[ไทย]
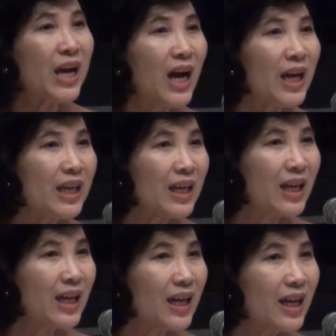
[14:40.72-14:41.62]
วยได้
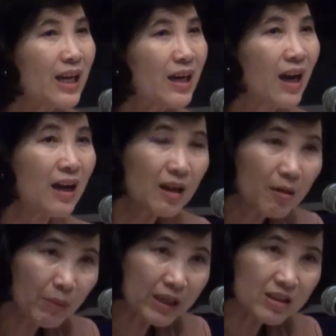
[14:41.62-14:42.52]
นะคะ
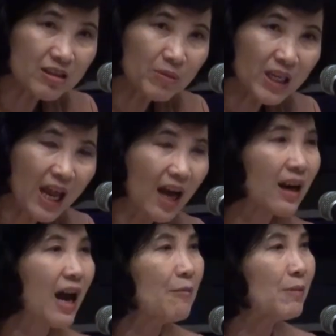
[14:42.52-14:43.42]
มันก็จะมีหลาก
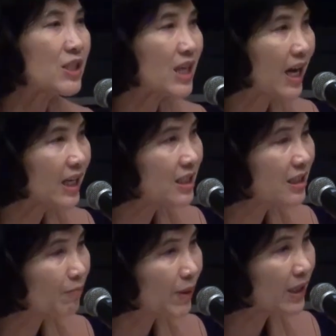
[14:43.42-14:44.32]
หลายปัจจัย
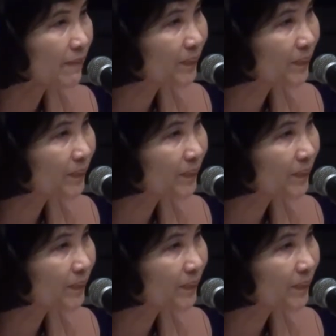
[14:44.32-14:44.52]
ที่จะเป็น